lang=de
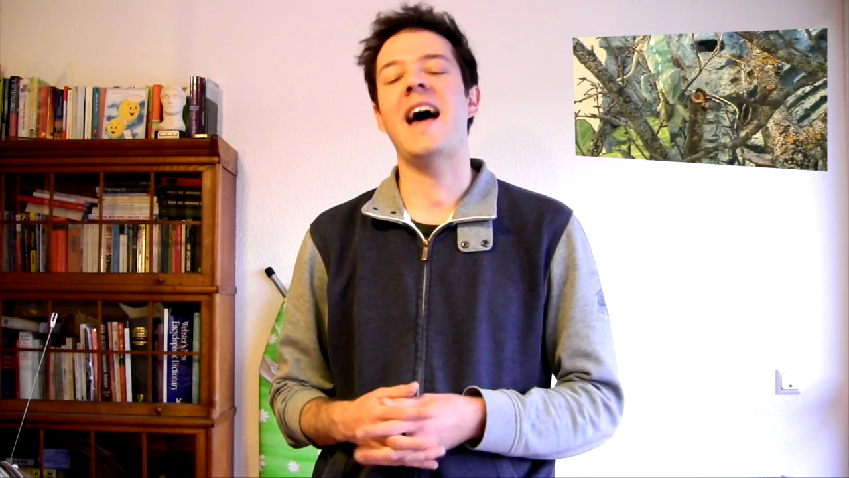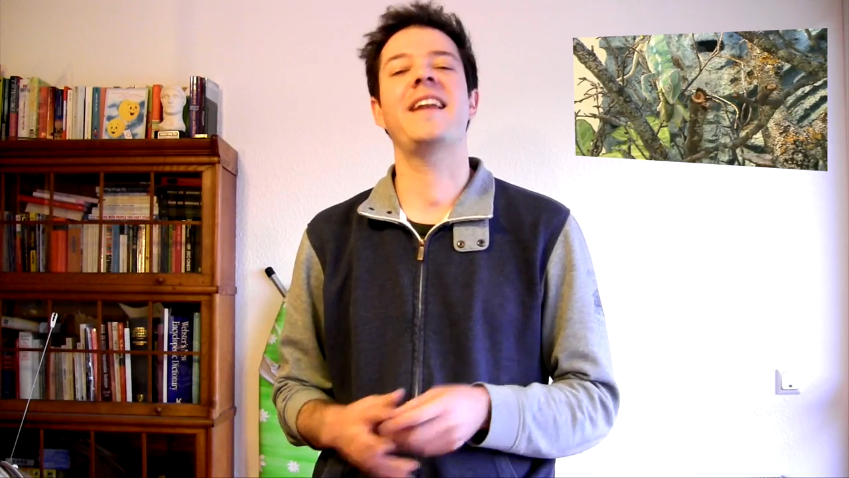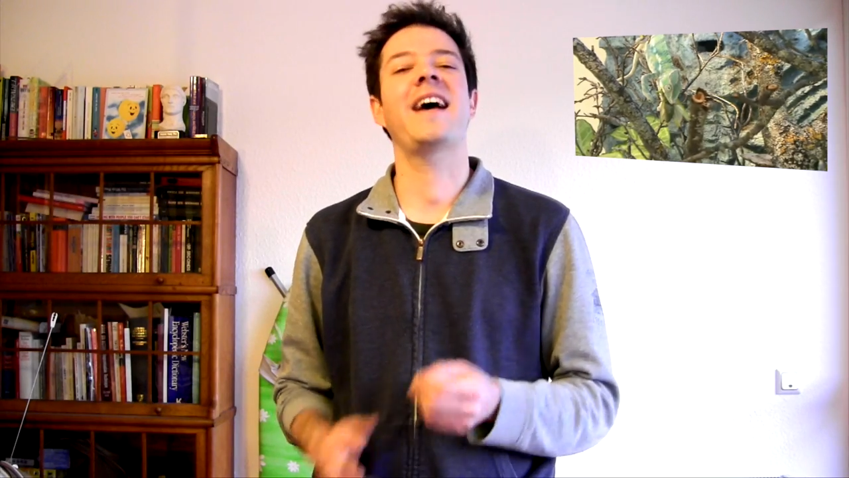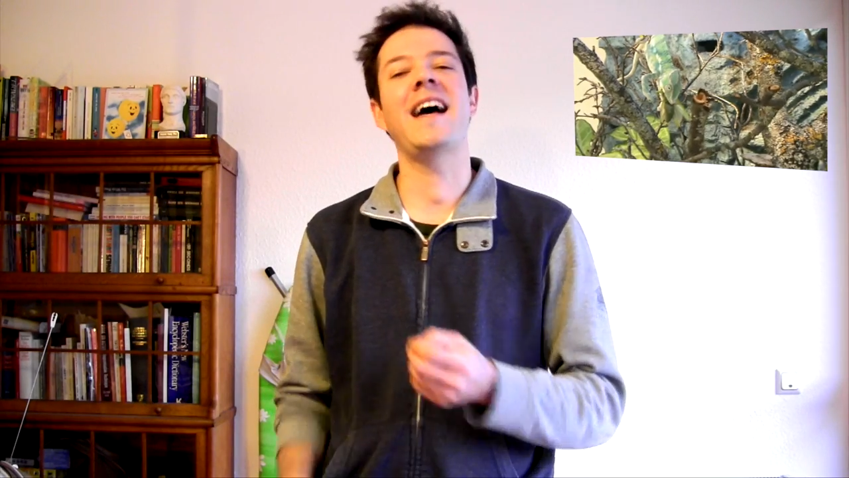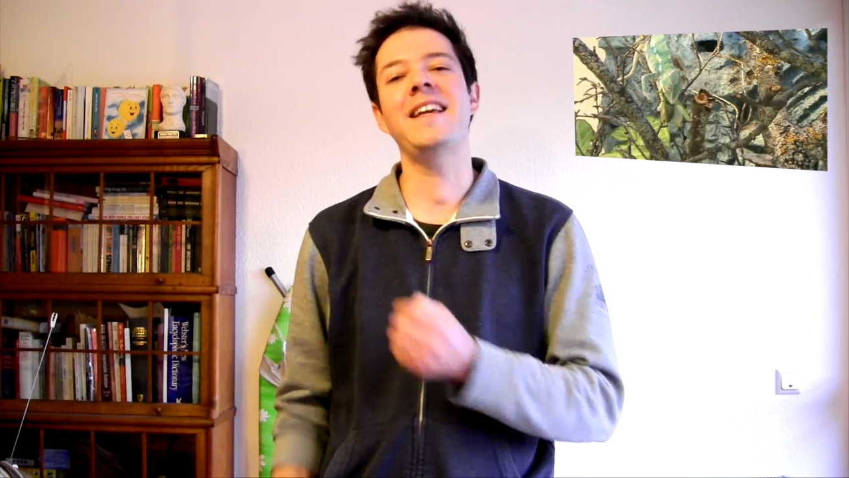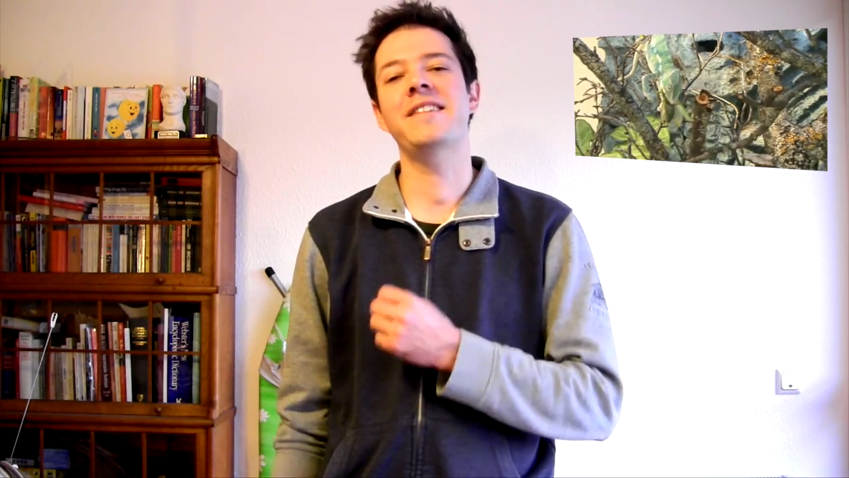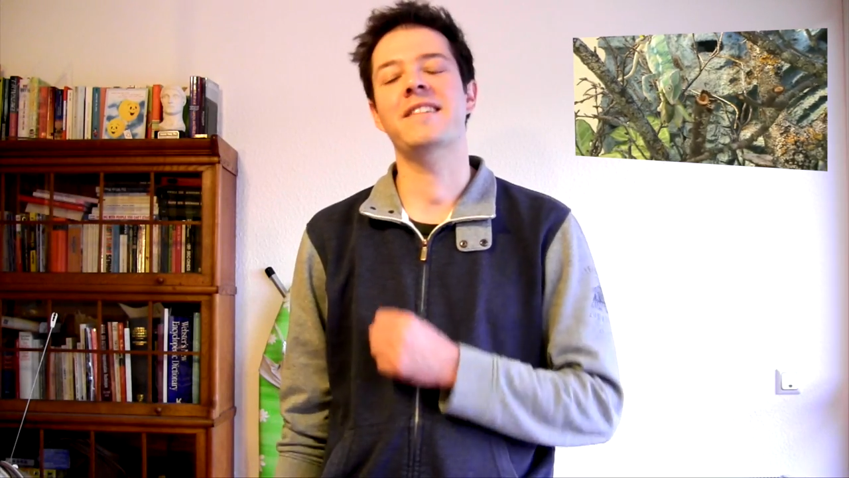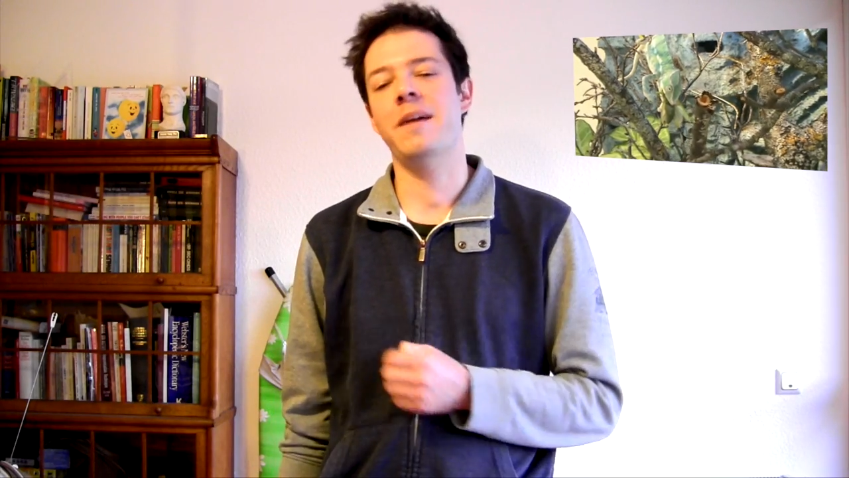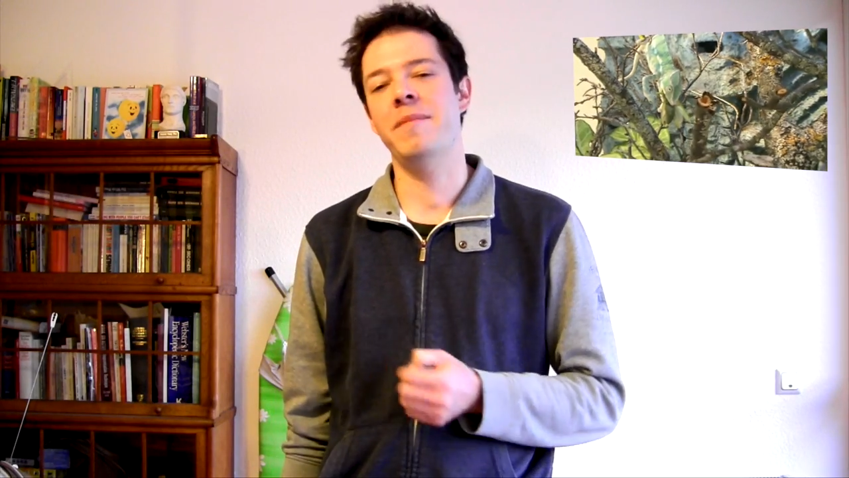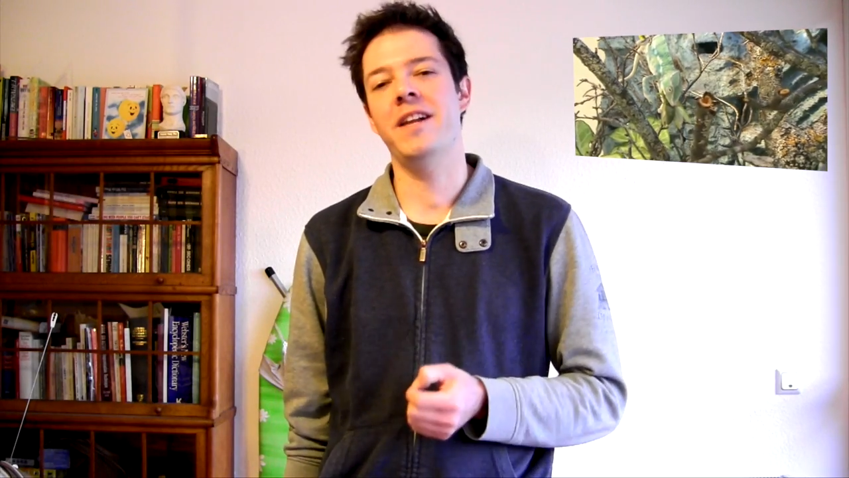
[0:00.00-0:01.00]
ein
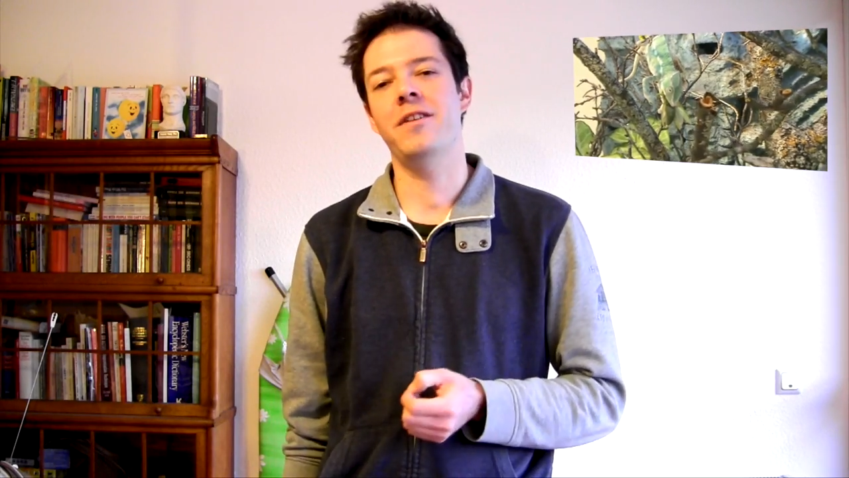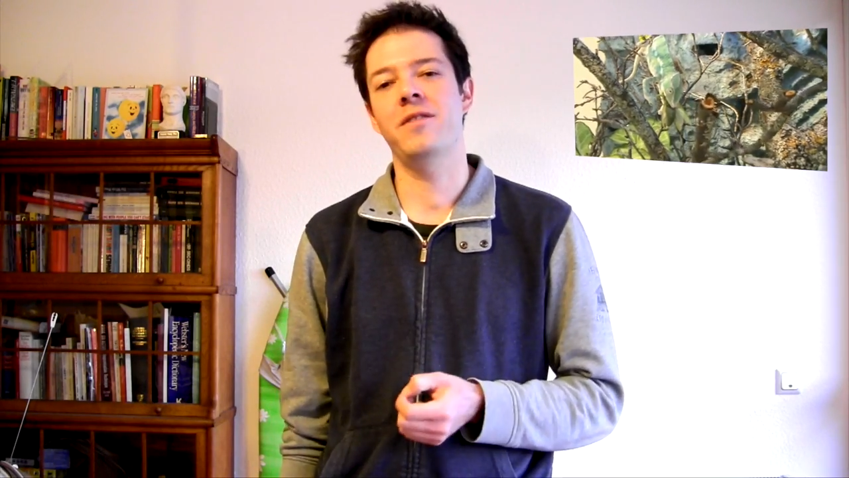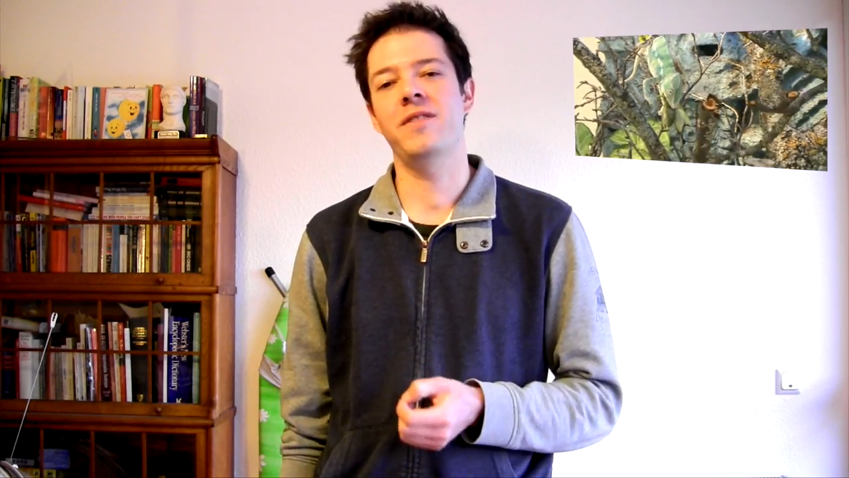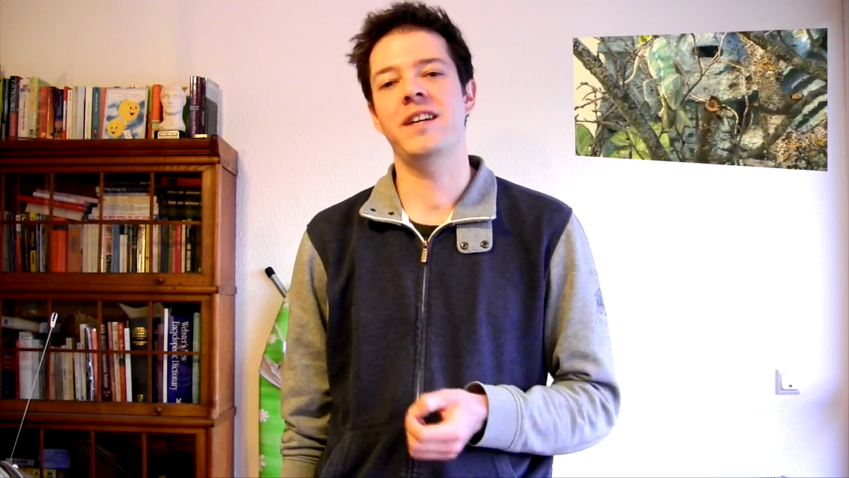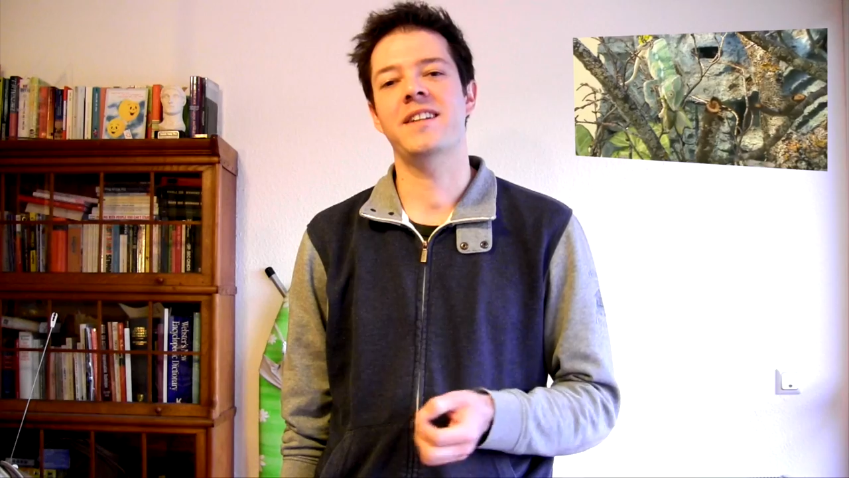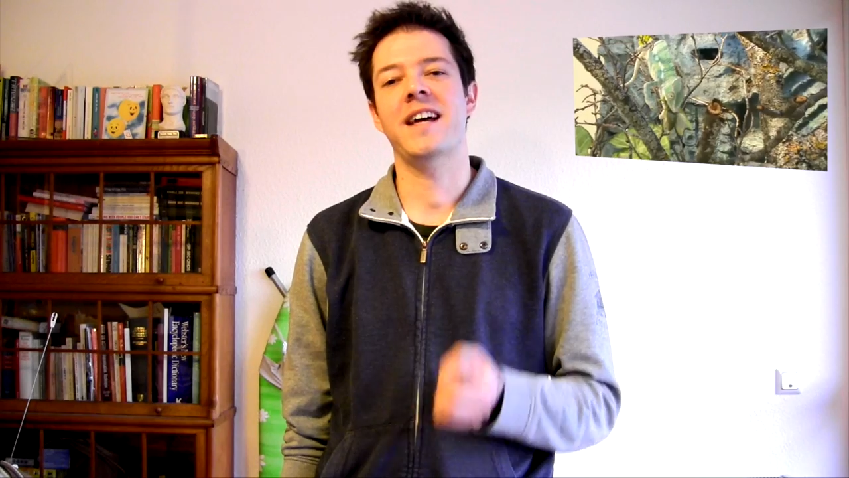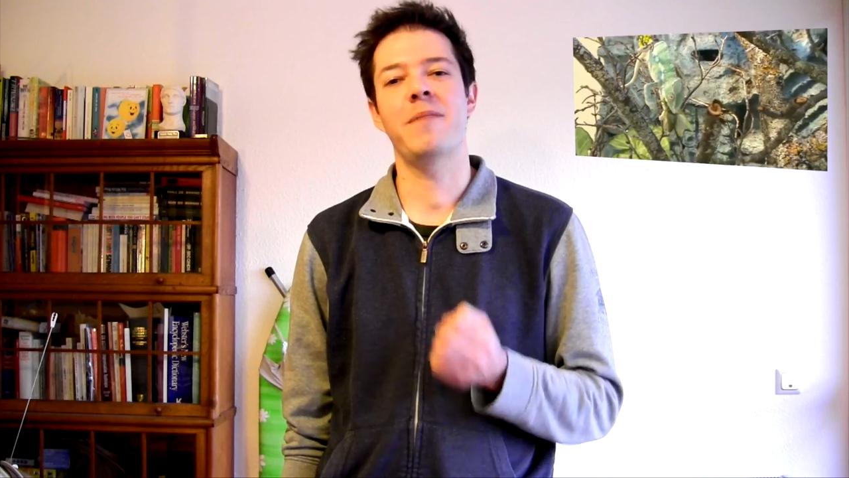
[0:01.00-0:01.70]
reiches Chamäleon wird